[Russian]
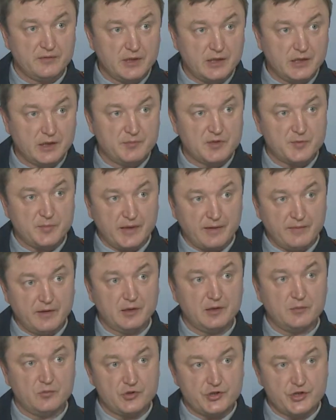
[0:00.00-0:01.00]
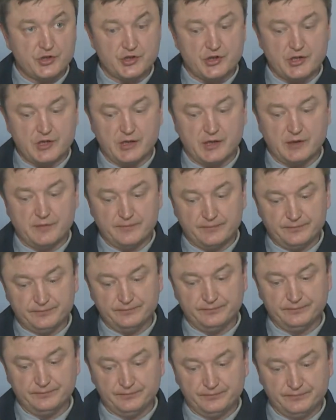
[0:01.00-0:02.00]
данном исправительном учреждении.
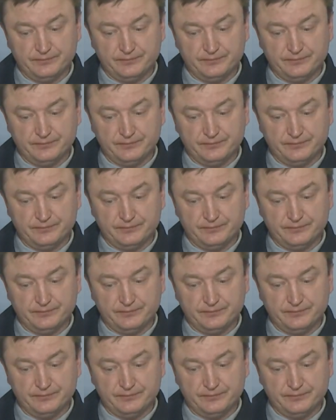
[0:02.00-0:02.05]
Угу.